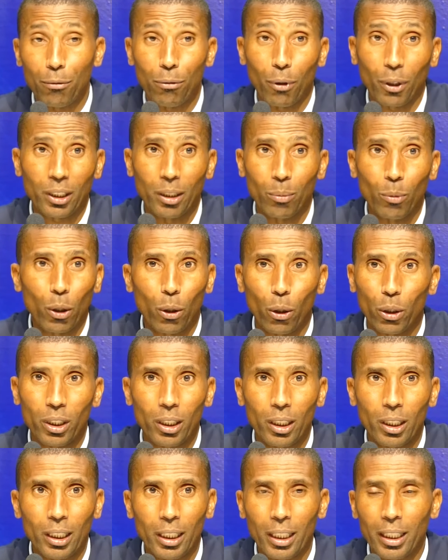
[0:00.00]
Et forcément, quand
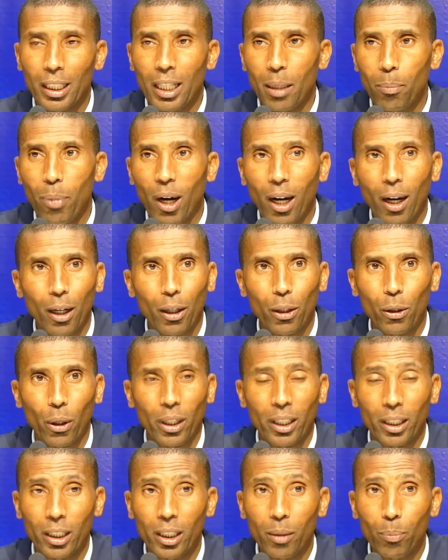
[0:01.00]
il n'est pas
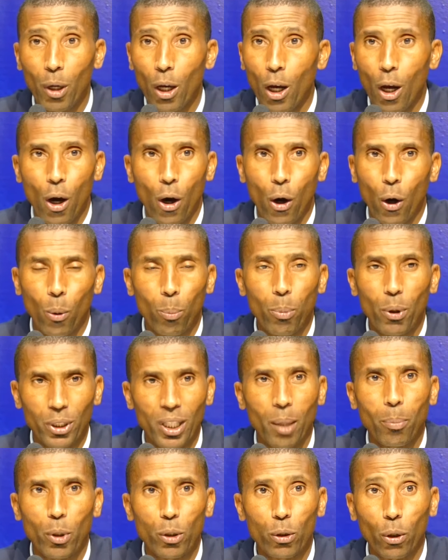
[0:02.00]
dans l'équipe,
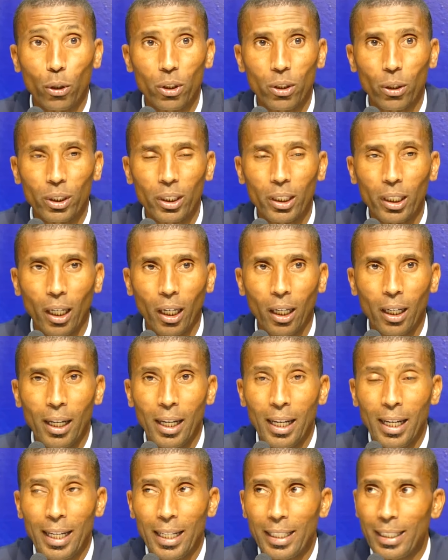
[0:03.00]
ça peut se ressentir.
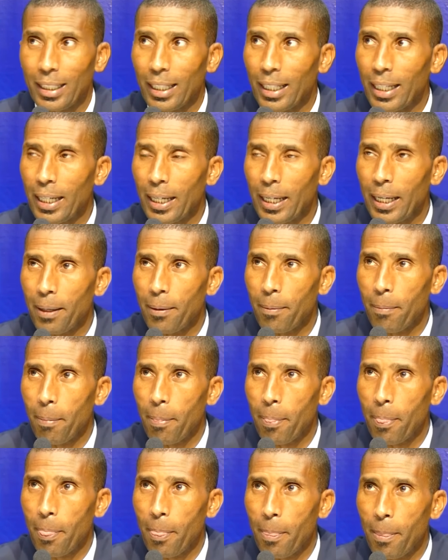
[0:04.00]
C'est
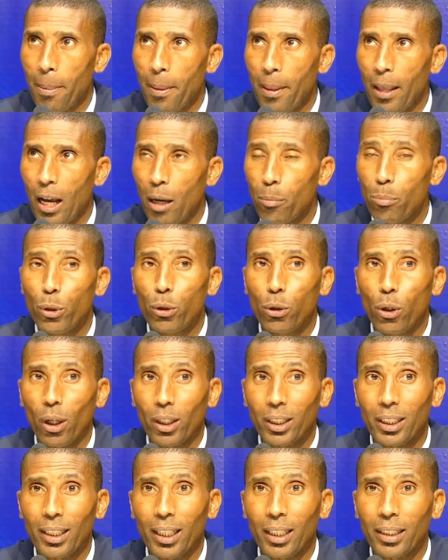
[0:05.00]
un
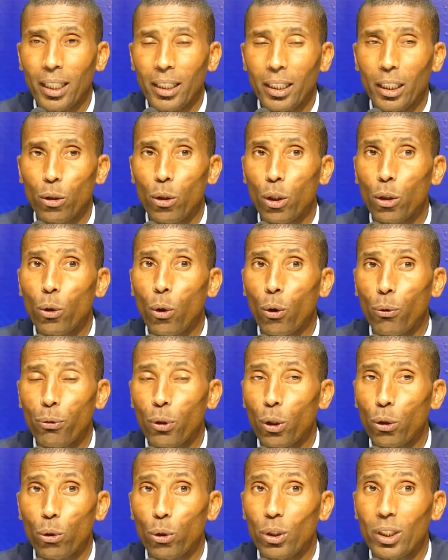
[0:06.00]
buteur, c'est quelqu'un qui donne
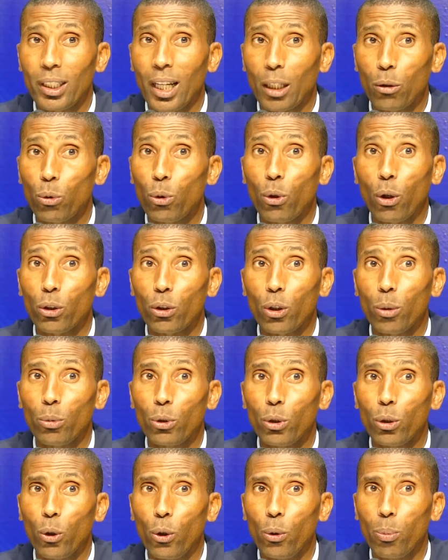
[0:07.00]
confiance aussi à tout
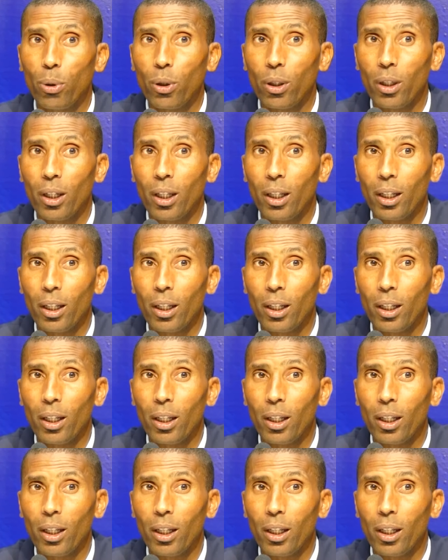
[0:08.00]
l'ensemble du groupe.